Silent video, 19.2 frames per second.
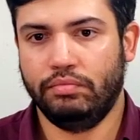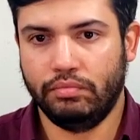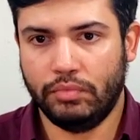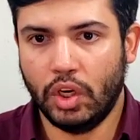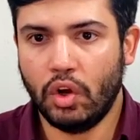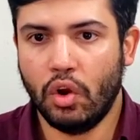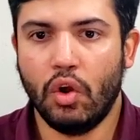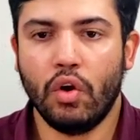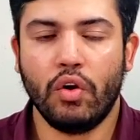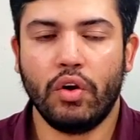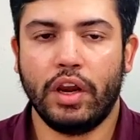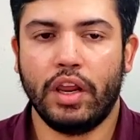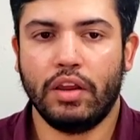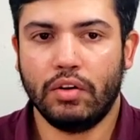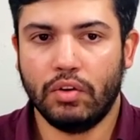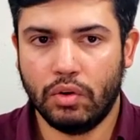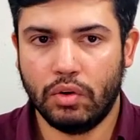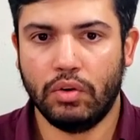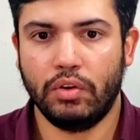
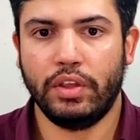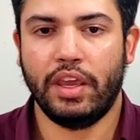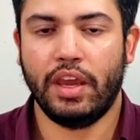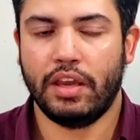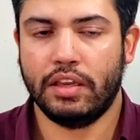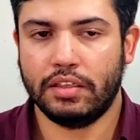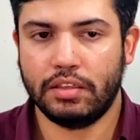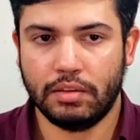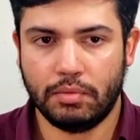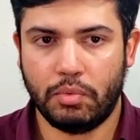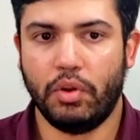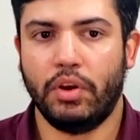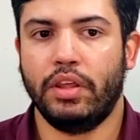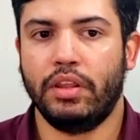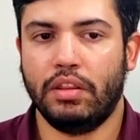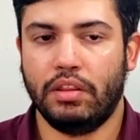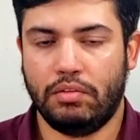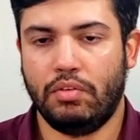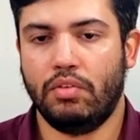logran o ya se
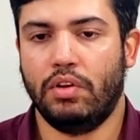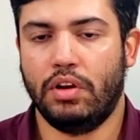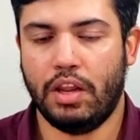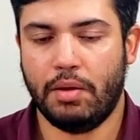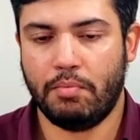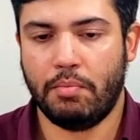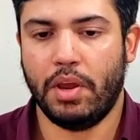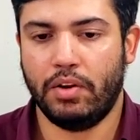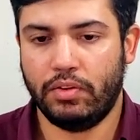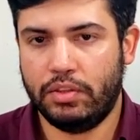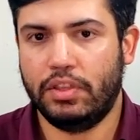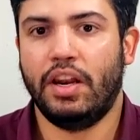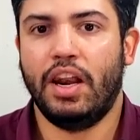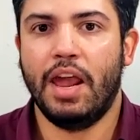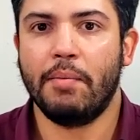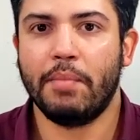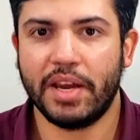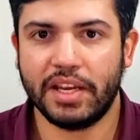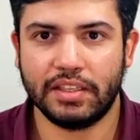ponen con las manos en
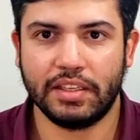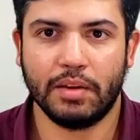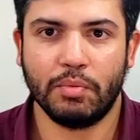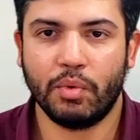la masa,